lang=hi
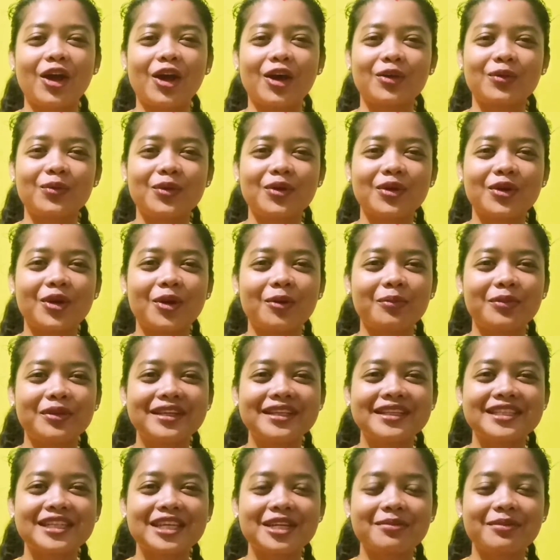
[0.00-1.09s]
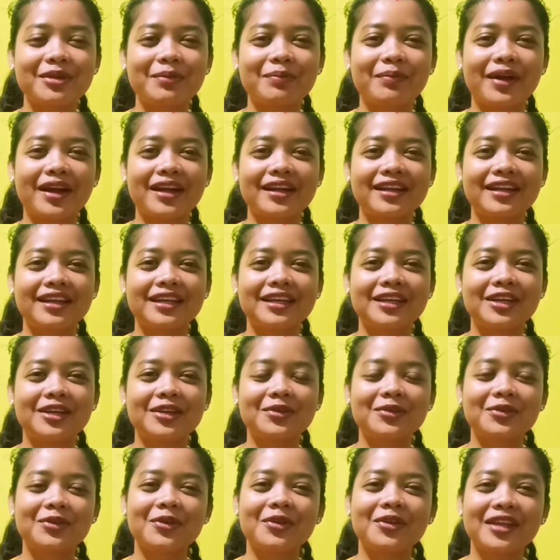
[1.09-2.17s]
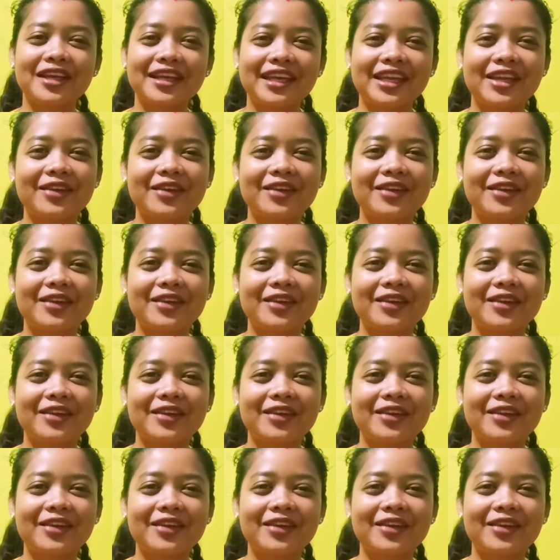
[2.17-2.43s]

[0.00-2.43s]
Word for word: और वो कंपटीशन में पार्ट लेकर उन्होंने